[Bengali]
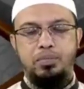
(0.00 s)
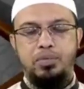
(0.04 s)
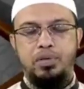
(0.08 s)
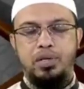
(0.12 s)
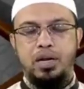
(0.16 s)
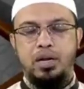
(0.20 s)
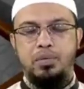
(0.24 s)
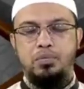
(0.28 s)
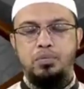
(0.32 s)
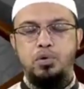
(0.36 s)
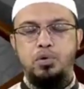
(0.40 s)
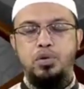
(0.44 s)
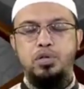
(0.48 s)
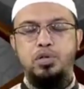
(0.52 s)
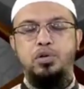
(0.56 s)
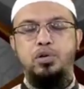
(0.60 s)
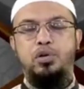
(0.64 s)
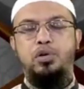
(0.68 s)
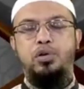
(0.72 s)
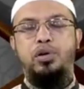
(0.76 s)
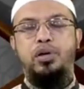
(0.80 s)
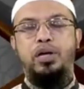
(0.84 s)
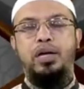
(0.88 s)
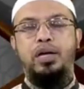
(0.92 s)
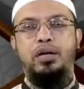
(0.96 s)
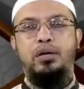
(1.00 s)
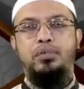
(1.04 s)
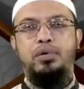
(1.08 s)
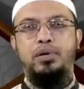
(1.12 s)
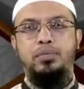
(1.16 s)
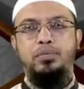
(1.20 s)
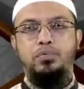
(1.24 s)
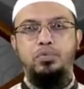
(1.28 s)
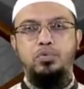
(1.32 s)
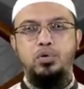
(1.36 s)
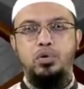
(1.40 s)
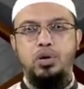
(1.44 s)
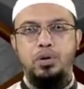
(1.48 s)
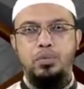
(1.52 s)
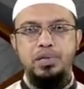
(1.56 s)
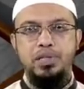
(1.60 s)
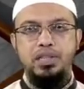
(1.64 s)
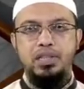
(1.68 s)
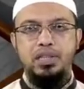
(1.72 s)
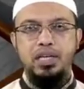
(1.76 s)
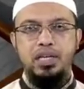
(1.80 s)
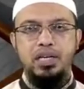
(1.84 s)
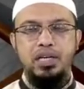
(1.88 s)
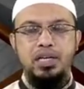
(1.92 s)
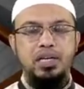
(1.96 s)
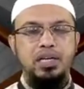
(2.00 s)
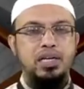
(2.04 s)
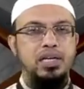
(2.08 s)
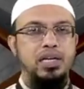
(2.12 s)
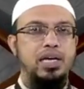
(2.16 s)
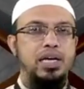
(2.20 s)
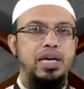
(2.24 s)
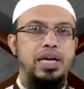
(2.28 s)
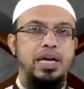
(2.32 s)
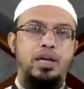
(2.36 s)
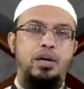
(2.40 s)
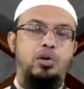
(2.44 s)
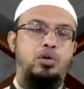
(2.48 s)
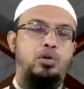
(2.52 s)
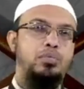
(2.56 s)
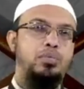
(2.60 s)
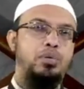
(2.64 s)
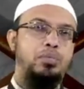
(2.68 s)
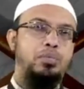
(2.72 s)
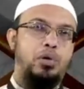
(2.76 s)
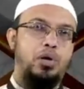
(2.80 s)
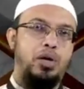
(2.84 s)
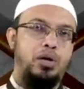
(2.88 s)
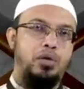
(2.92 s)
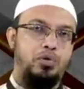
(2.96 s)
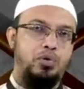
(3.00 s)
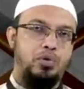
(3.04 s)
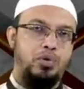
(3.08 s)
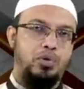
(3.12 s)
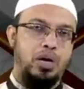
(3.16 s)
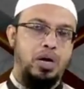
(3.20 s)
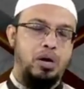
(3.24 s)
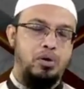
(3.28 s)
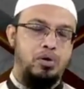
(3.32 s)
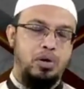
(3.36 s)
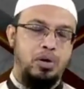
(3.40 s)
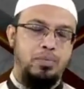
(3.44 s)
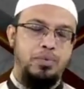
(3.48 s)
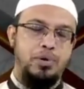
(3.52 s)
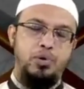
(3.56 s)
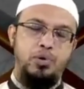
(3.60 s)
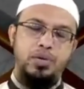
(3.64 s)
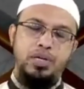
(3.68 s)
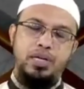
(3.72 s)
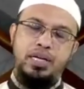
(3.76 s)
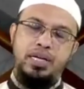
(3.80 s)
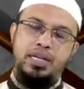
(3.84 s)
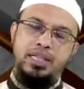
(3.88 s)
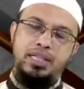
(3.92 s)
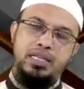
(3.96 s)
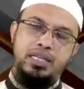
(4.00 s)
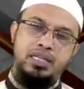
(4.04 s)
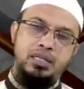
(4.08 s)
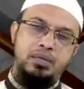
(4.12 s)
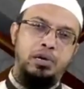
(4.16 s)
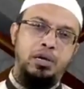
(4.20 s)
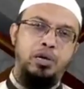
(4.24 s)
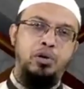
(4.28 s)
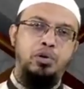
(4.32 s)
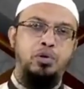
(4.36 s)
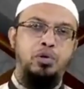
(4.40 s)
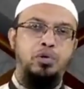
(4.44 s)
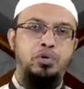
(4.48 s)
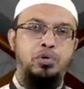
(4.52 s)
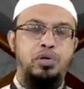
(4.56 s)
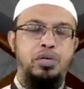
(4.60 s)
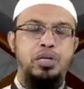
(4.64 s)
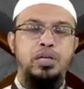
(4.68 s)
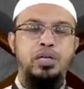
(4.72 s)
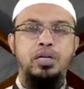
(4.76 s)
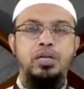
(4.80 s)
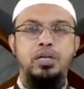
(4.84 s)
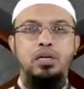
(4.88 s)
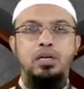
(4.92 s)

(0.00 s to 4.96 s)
দ্বারা বর্ণিত নয় একেবারে ভুয়া ভিত্তিহীন এরকমটি বলারও কোনো কারণে আমরা অনেক ক্ষেত্রে সীমালঙ্ঘন করি